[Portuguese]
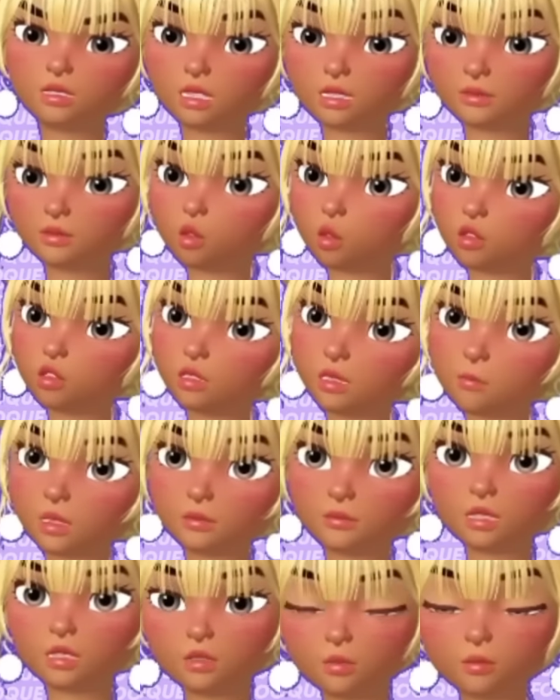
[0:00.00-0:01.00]
vão
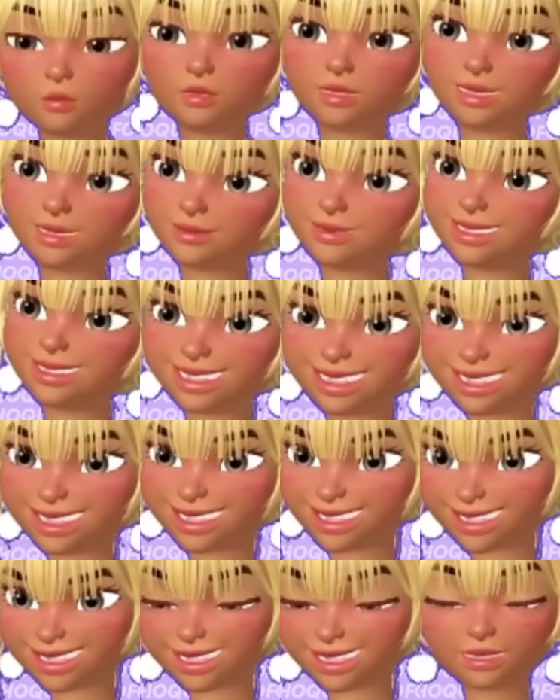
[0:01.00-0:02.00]
fazer show.
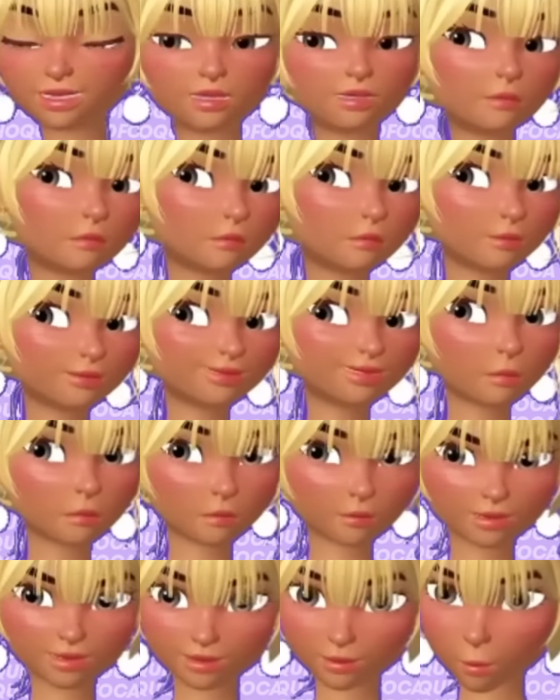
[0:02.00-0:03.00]
Para
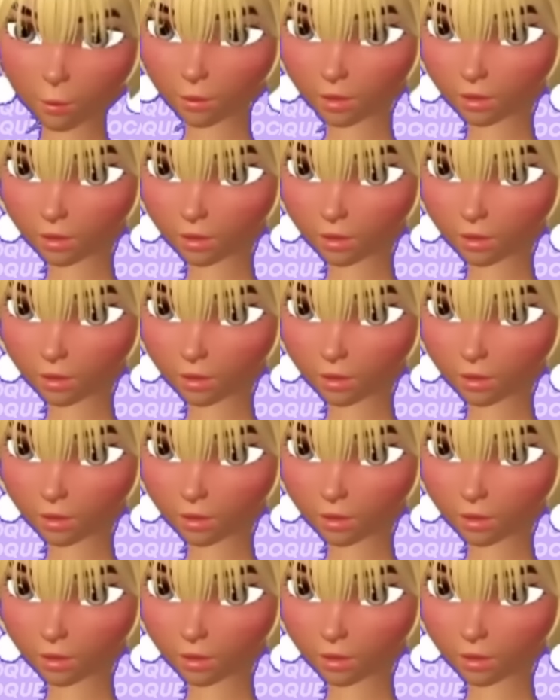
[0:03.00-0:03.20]
quem não